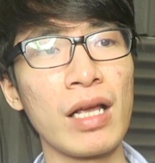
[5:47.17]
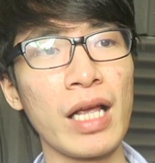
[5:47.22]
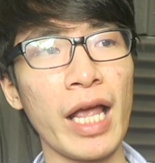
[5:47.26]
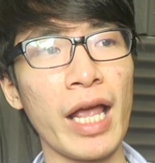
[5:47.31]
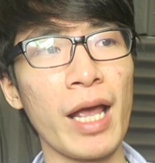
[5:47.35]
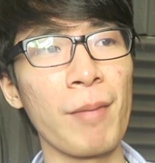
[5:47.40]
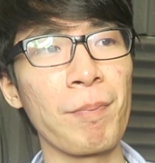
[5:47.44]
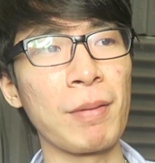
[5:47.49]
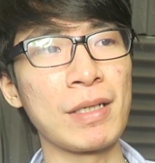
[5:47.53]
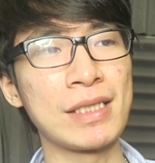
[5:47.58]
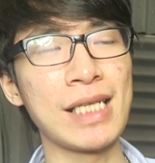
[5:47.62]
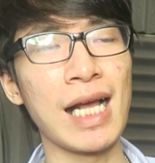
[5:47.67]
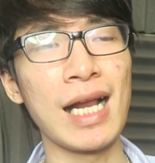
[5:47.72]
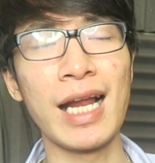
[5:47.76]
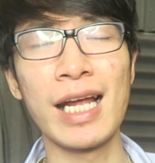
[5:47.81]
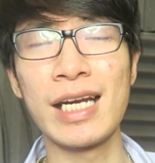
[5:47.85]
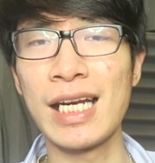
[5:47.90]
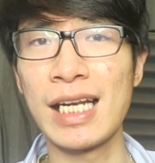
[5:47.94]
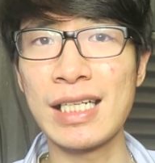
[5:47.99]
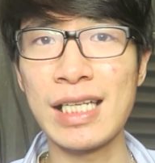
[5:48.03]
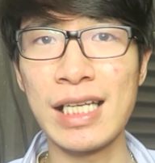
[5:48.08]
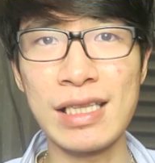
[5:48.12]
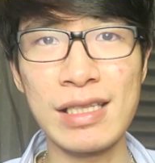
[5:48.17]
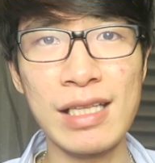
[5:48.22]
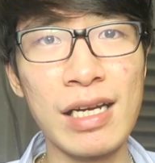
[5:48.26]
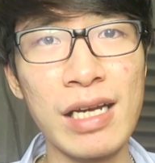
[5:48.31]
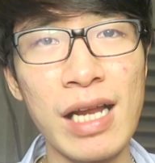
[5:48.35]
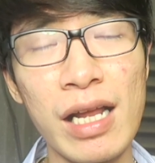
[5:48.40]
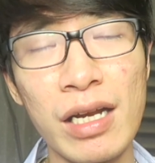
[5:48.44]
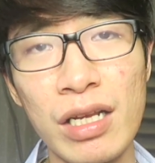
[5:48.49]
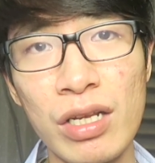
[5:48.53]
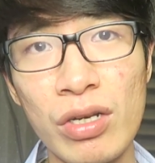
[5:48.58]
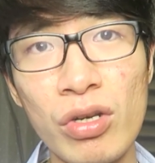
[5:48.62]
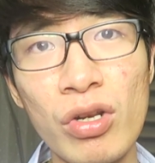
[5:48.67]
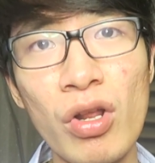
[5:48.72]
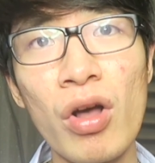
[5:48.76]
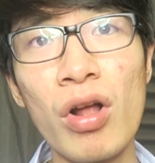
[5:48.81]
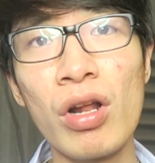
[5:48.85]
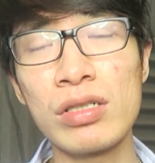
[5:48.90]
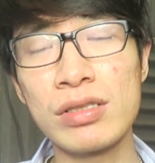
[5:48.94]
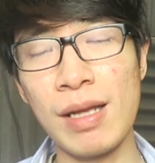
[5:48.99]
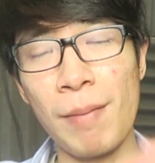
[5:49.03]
kayak perjalanan kita dari 0